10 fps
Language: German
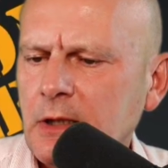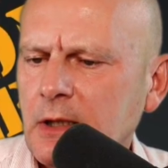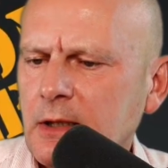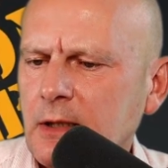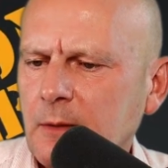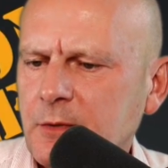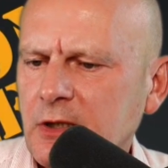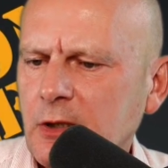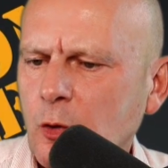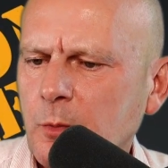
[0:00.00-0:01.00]
Ihr habt da hier
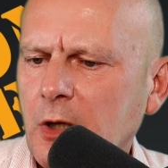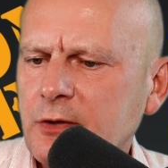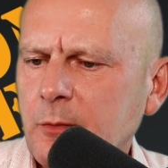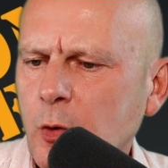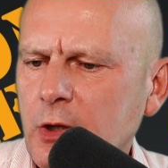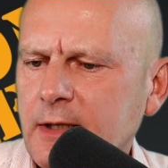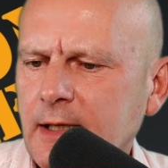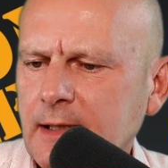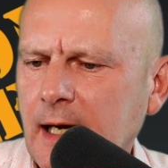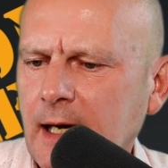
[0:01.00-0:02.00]
oben auch die Möglichkeit
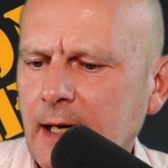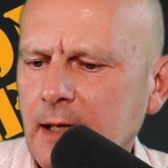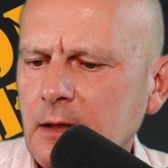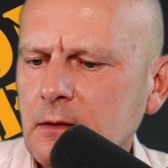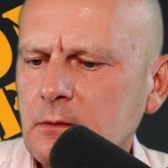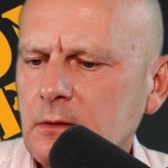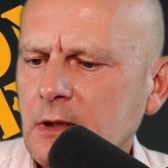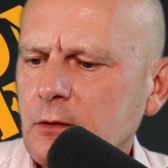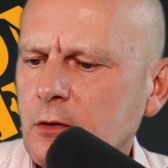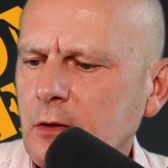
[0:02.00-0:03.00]
AR und dann
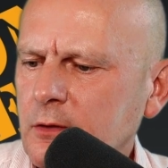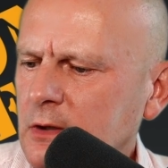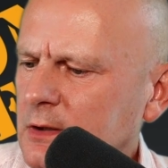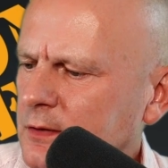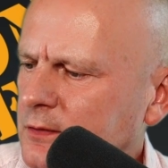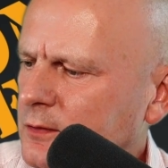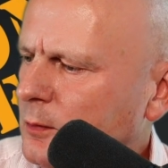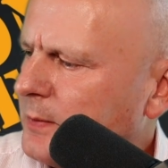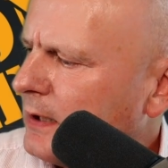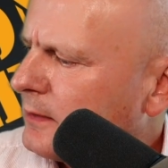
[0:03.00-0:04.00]
könnt ihr dieses Objekt